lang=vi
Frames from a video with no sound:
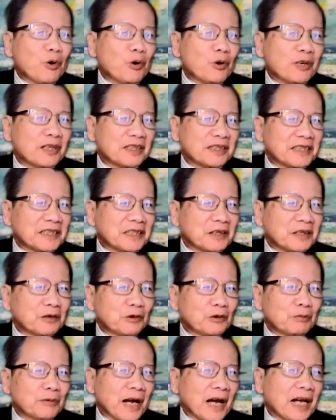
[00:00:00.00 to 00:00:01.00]
mô đó thì
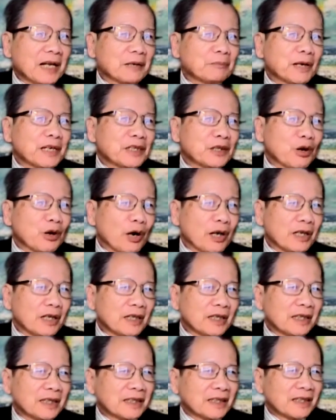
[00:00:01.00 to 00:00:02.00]
lúc nãy anh Bình
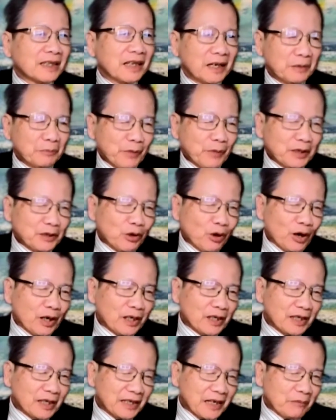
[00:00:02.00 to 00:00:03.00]
nói đó anh Bình
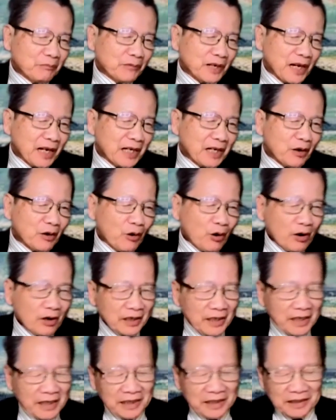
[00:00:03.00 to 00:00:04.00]
nói là năm nay
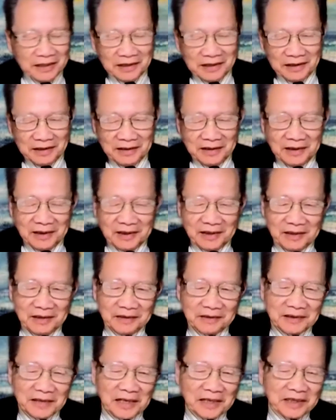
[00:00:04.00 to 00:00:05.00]
họ lên
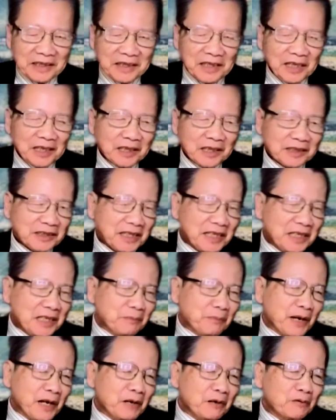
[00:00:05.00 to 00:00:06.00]
uh, tăng trưởng
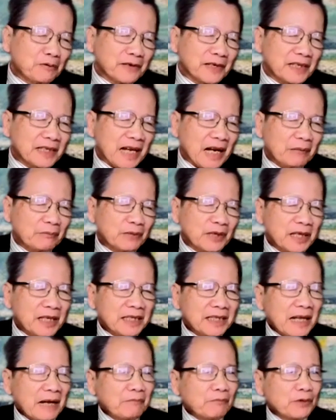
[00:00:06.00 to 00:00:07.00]
GDP của Việt Nam
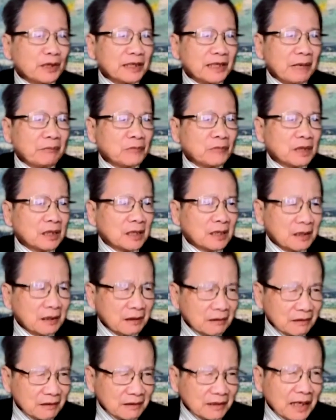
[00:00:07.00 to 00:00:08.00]
trên 8%
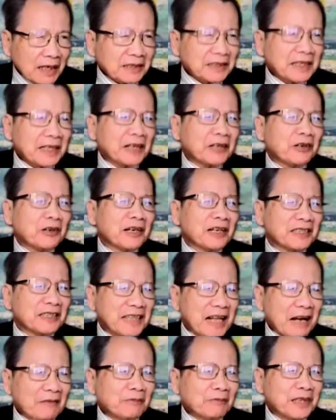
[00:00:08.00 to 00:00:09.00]
thật ra nó
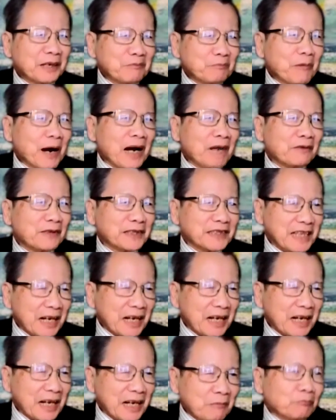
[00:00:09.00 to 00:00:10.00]
là
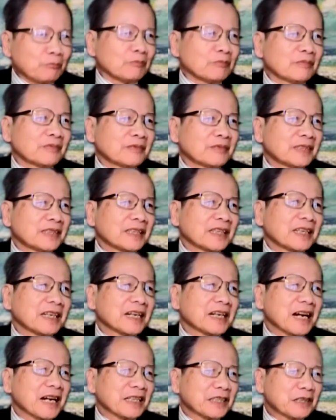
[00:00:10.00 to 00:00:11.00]
8.3%
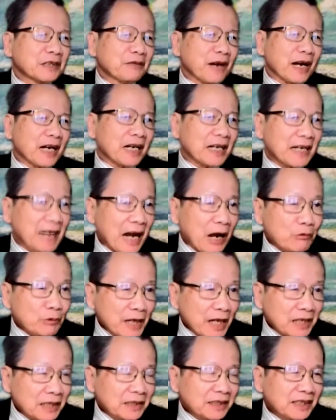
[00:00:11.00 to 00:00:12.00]
như là như vậy là
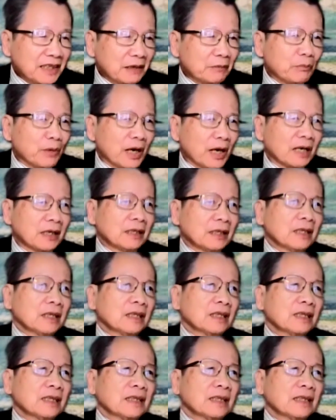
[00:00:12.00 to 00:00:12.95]
cao nhất nhưng mà